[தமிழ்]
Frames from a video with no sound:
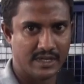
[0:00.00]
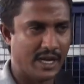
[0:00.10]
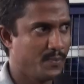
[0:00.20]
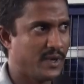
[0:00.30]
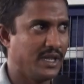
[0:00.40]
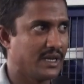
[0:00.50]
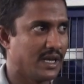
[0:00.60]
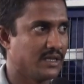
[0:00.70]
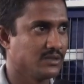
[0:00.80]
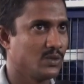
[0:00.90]
ரெடி
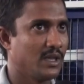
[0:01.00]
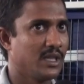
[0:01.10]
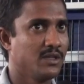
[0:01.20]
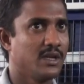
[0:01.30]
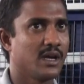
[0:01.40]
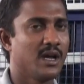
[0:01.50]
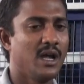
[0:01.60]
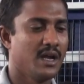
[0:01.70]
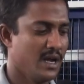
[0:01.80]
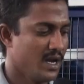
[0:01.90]
பண்ணியிருக்காங்க ஸோ அதாவதுனாக்கா
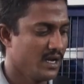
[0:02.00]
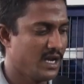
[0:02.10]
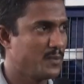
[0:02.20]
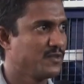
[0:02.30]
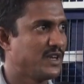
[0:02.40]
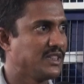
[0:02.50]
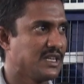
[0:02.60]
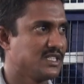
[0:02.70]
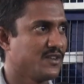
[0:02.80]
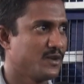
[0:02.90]
டபுள் ஃபைவ்
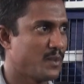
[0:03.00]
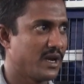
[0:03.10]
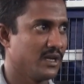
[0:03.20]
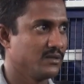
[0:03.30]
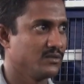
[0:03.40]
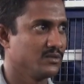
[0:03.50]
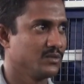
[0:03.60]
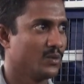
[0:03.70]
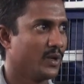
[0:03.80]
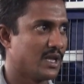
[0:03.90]
த்ரீ செவன் மாடல்
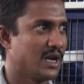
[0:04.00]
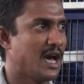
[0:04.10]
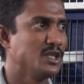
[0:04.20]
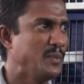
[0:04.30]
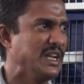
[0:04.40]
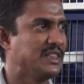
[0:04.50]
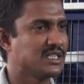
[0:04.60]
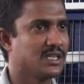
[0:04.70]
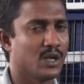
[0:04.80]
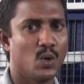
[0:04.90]
ஓகேங்களா அது மினி
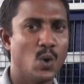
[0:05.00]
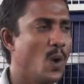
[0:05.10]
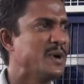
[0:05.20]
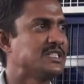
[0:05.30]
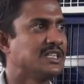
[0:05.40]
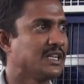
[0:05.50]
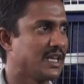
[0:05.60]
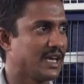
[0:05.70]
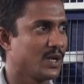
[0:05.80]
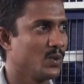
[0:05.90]
த்ரெஷர் லோ பட்ஜெட்டு
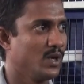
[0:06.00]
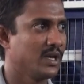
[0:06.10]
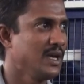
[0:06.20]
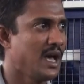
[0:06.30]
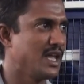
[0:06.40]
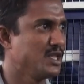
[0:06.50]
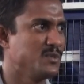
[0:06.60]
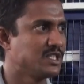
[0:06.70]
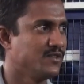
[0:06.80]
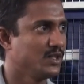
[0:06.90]
கேட்குறவங்களுக்கு அந்த
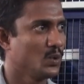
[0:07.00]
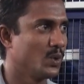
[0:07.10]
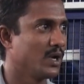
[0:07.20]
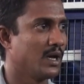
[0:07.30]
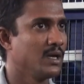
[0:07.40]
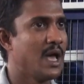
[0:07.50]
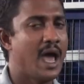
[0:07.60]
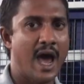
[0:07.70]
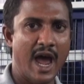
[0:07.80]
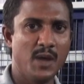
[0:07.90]
மிஷின் வந்து கொடுக்கலாம்
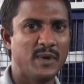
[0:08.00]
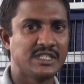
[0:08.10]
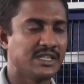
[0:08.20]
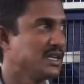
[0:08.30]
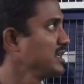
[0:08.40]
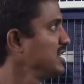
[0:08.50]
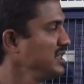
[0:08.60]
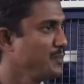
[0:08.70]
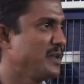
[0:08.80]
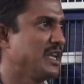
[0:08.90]
ஹை பட்ஜெட்டுன்றது
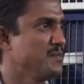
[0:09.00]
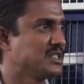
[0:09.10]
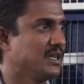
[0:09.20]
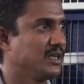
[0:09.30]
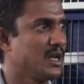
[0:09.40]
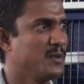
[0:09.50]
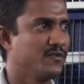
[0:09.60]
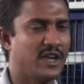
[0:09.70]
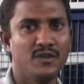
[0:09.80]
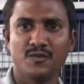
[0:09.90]
இந்த பெரிய மிஷின் டபுள்
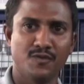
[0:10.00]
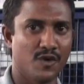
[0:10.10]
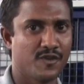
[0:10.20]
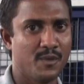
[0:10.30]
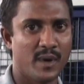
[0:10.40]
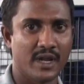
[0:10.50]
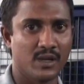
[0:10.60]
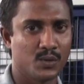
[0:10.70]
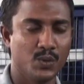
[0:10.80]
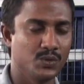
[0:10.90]
ஃபைவ் ஃபோர் ஃபைவ்
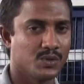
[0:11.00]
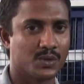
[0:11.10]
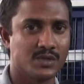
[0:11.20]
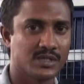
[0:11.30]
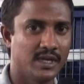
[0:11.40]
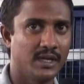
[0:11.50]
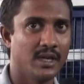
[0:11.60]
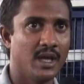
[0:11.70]
மாடல் கொடுத்துட்ருக்கோம் சார்